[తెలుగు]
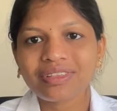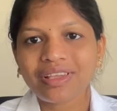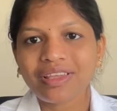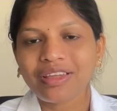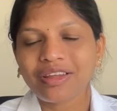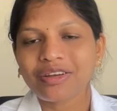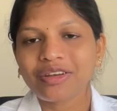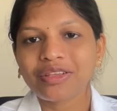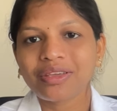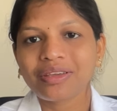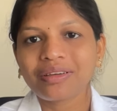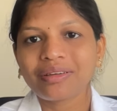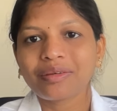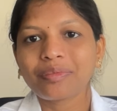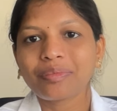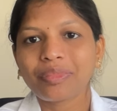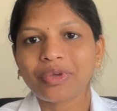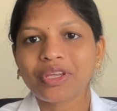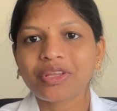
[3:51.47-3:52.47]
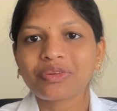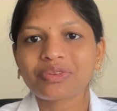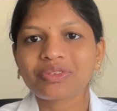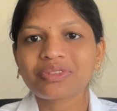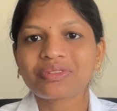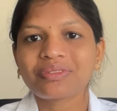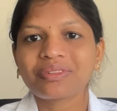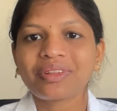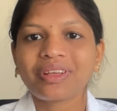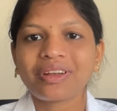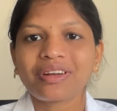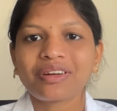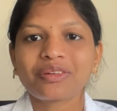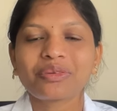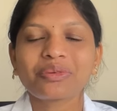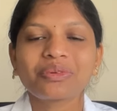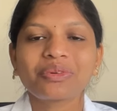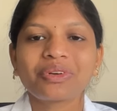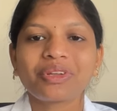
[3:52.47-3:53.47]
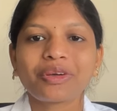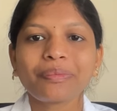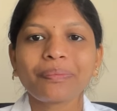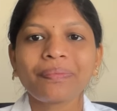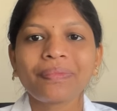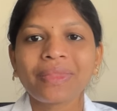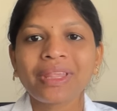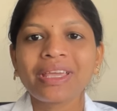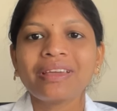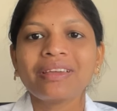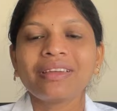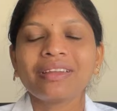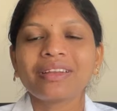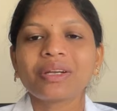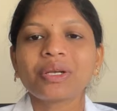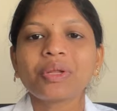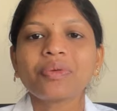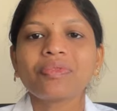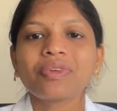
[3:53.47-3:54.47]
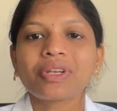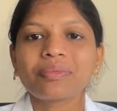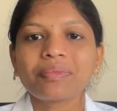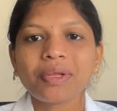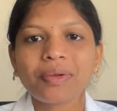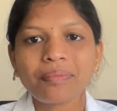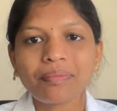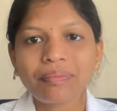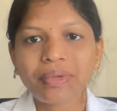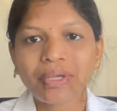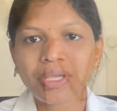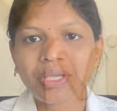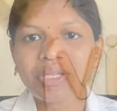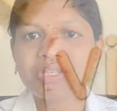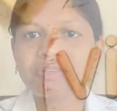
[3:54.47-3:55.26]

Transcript: సయాటికా పెయిన్ వస్తుందని అనుకుంటాం ఏంటంటే విటమిన్ బి